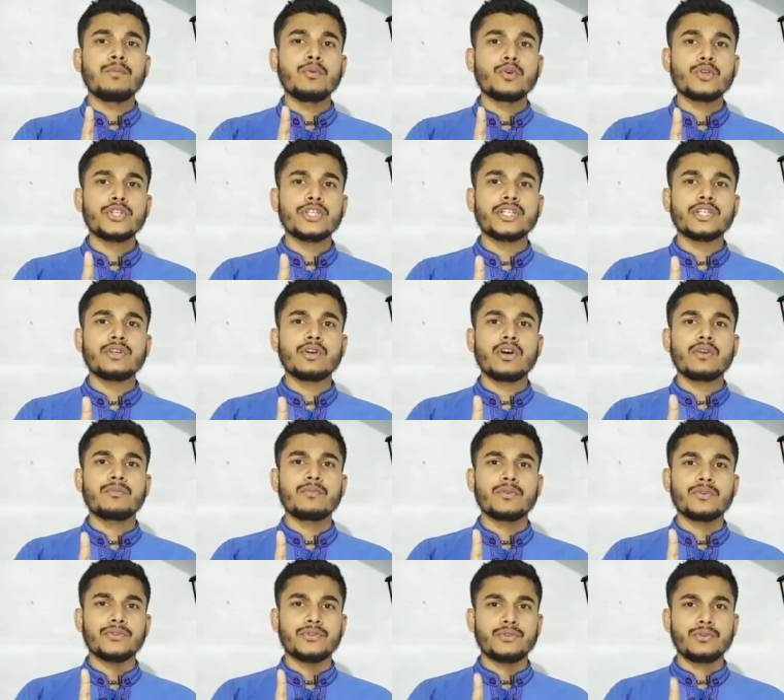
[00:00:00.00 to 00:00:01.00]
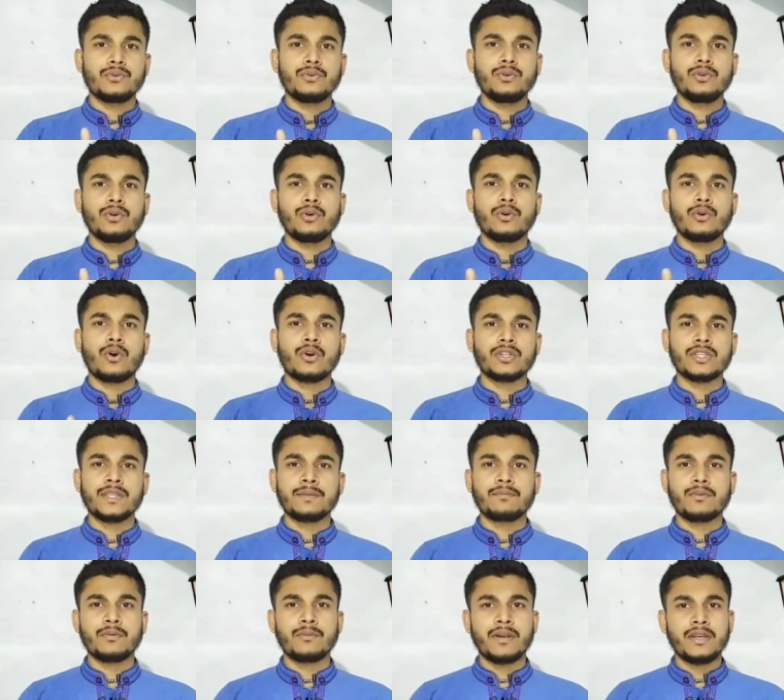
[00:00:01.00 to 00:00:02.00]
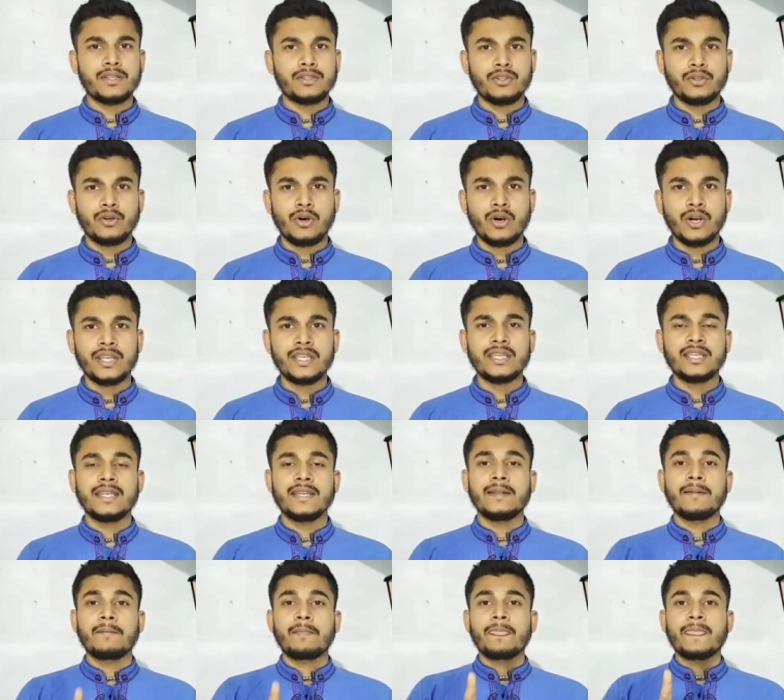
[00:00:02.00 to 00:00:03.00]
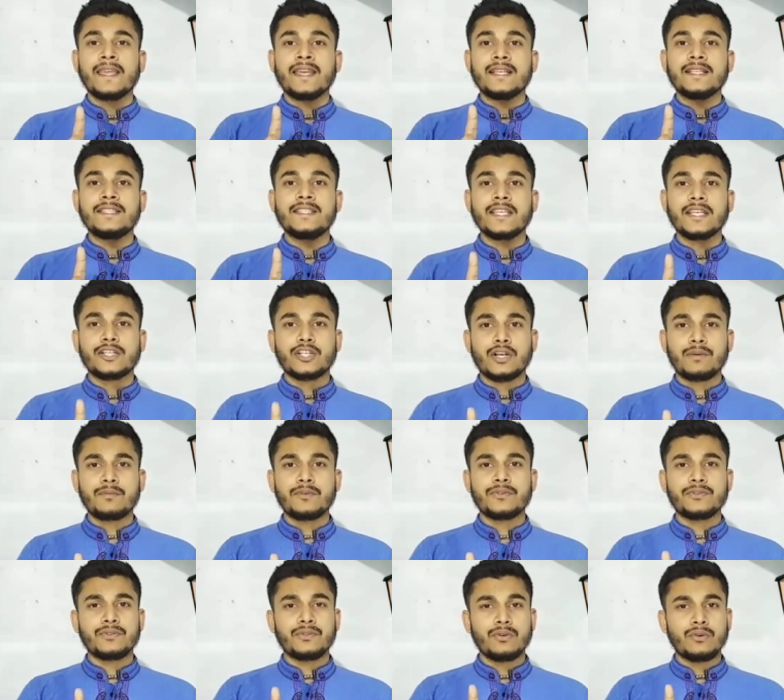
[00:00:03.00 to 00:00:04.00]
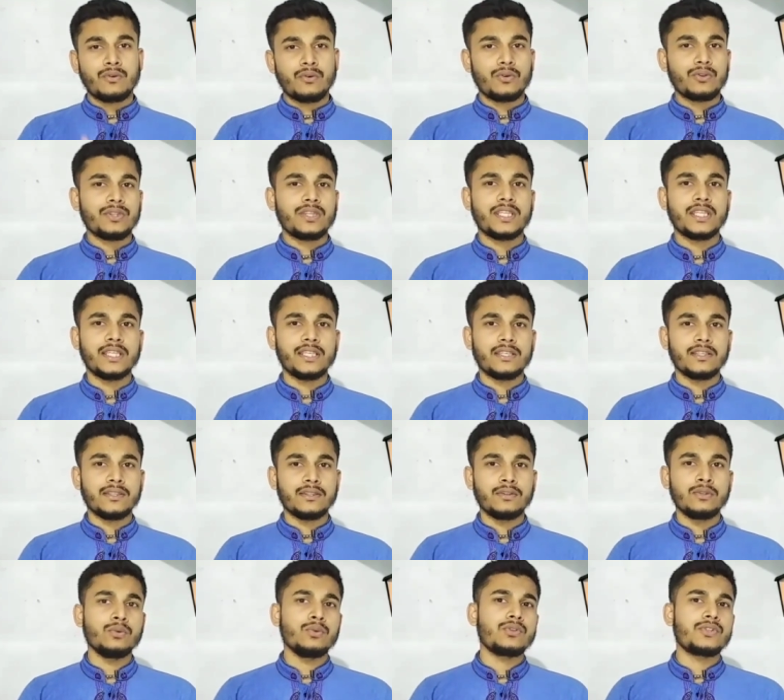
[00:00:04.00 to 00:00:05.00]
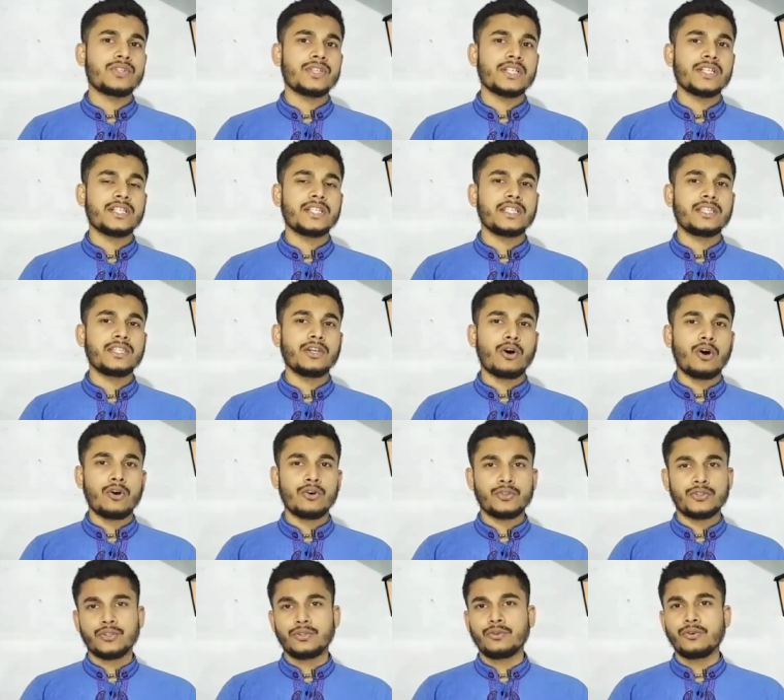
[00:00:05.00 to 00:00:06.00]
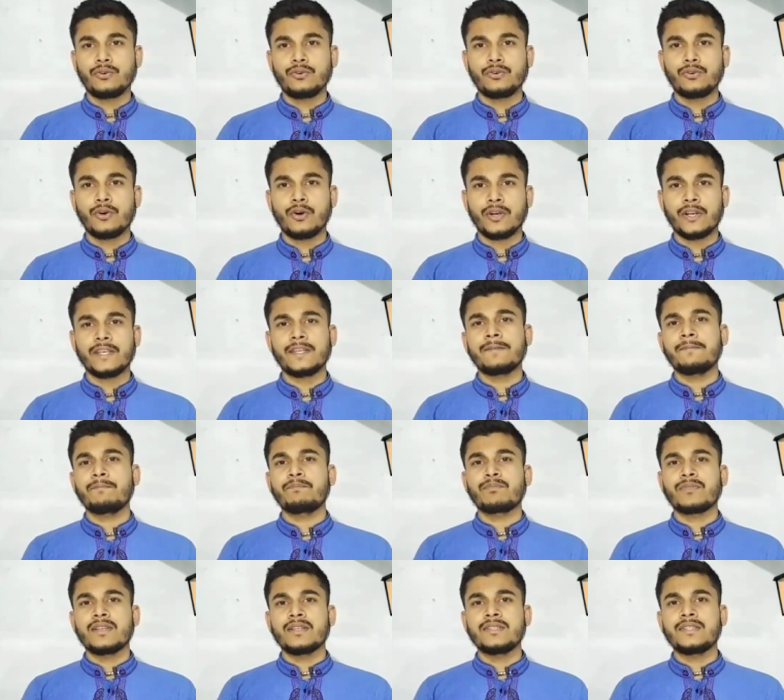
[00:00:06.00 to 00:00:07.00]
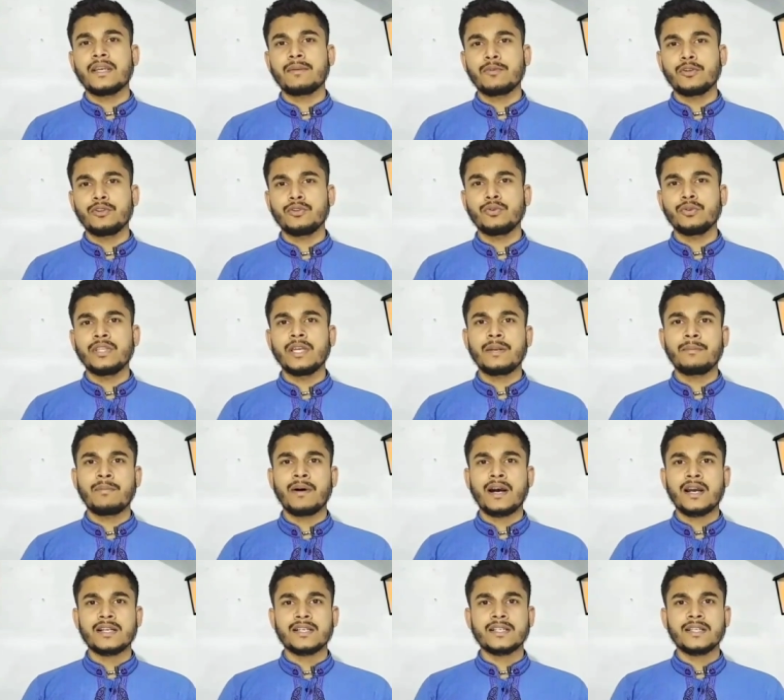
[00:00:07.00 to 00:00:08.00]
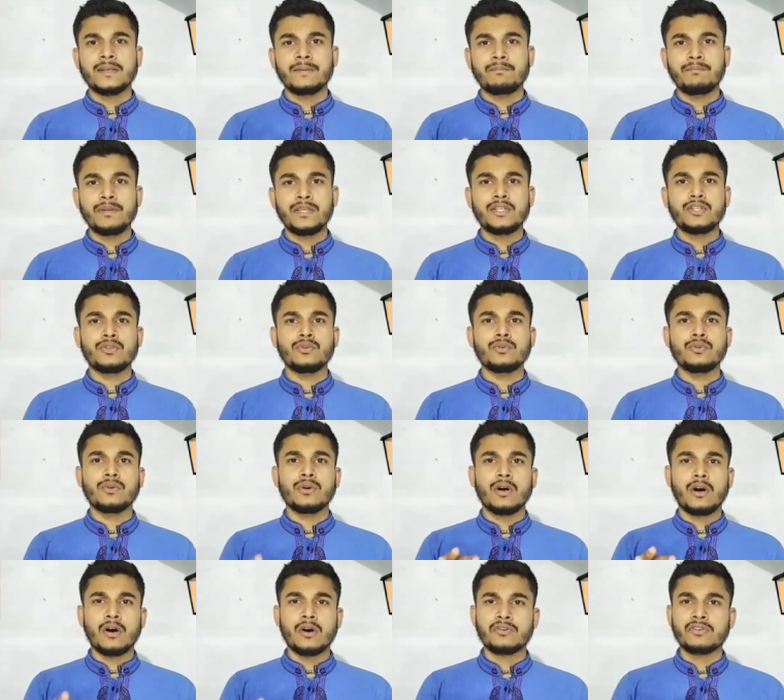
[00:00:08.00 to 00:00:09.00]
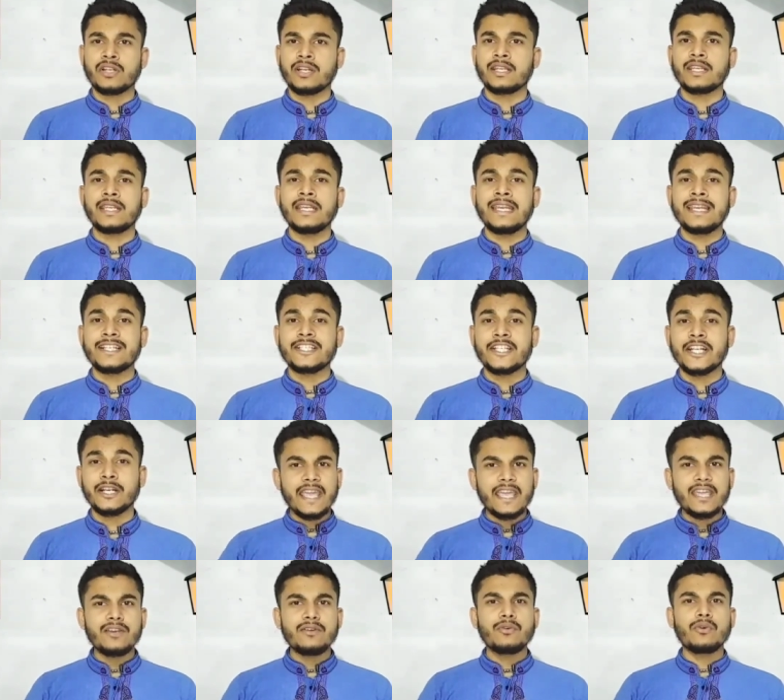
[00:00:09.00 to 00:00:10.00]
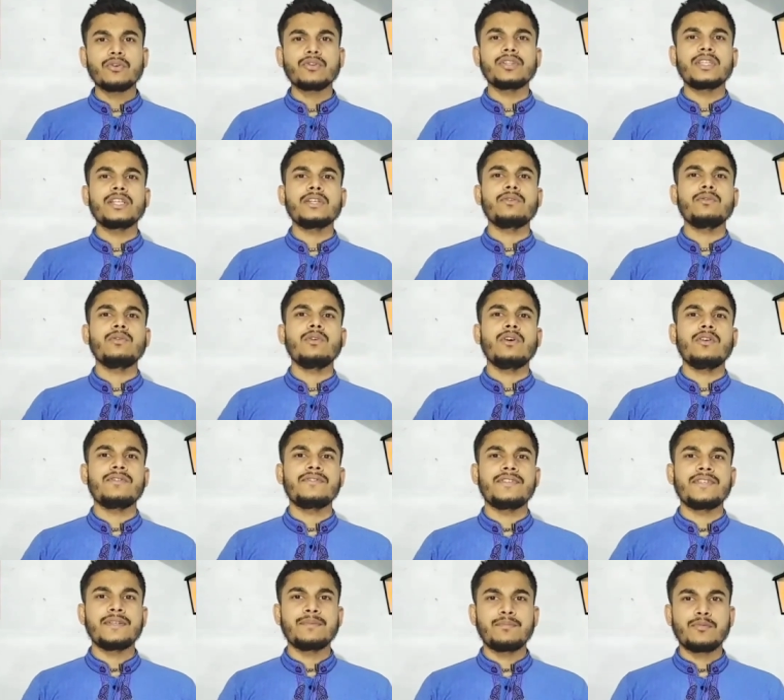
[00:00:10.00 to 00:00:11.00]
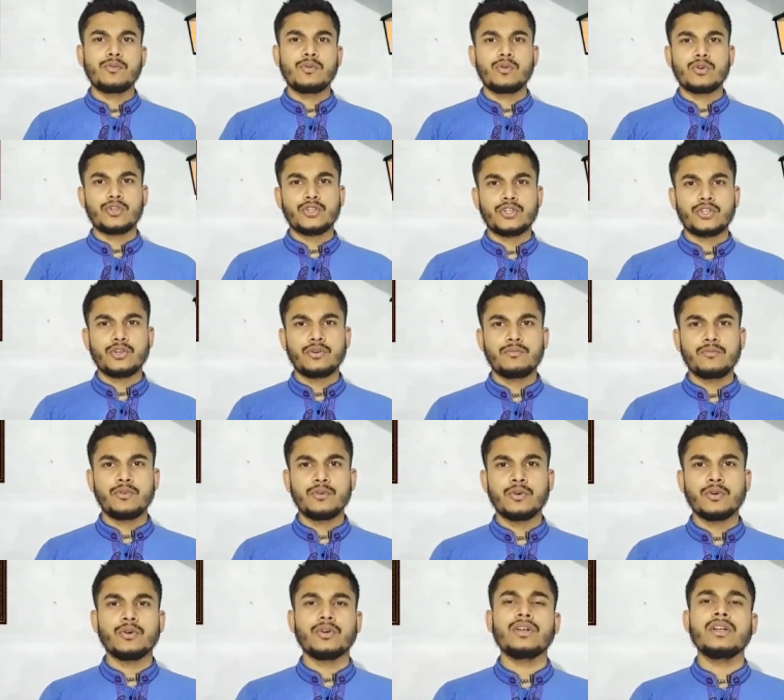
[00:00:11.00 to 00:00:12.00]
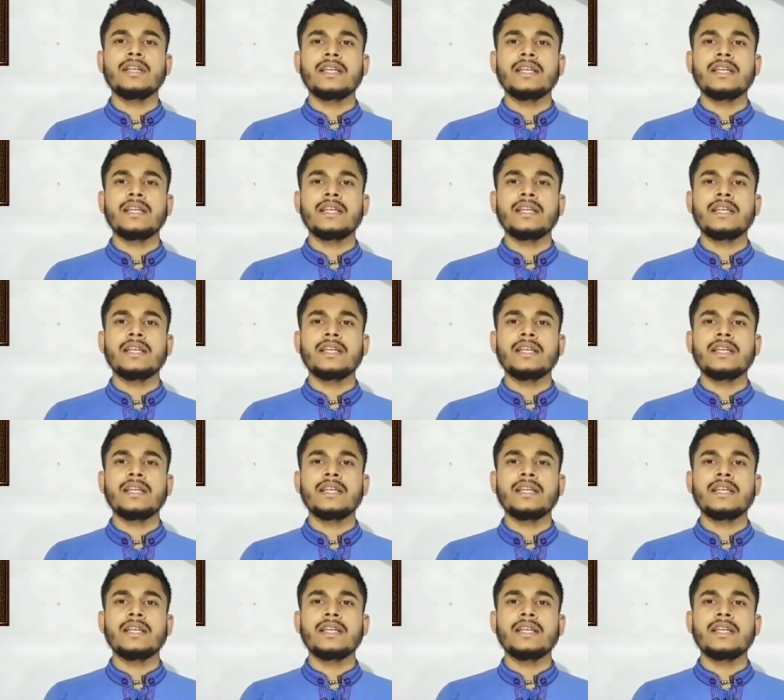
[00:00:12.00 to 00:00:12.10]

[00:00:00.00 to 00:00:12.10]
পুষ্টিকর বস্তুগুলো রক্তে প্রবাহিত হয় যে সমস্ত গ্রন্থি দুধ সৃষ্টিতে অংশগ্রহণ করে যেমন দুধের বাট পিটু হটারি এই গ্রন্থিগুলোর জীবকোষসমূহ